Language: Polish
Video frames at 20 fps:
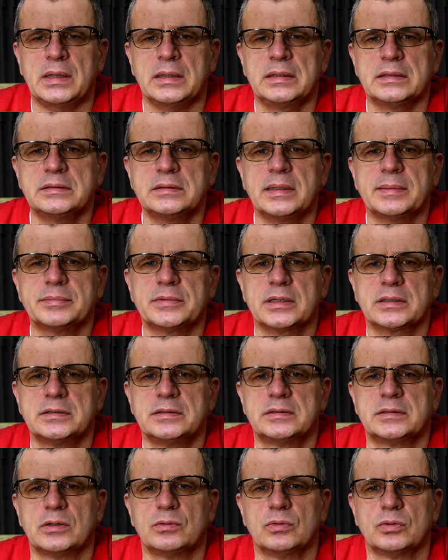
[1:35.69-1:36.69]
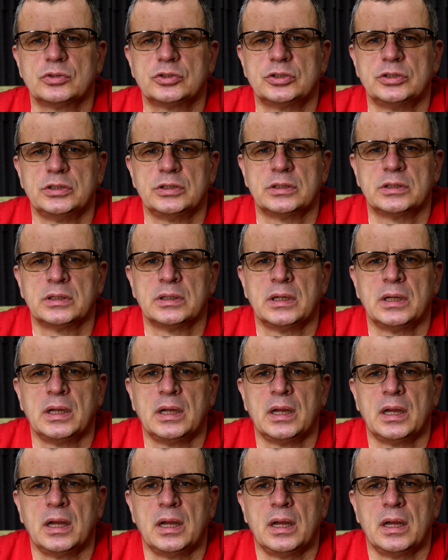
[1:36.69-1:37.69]
jest tam taki załącznik
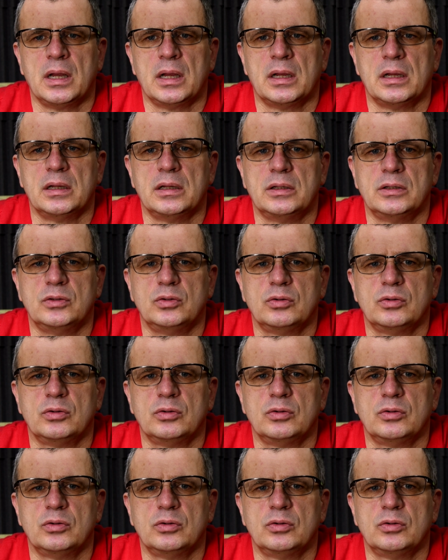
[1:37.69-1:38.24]
y,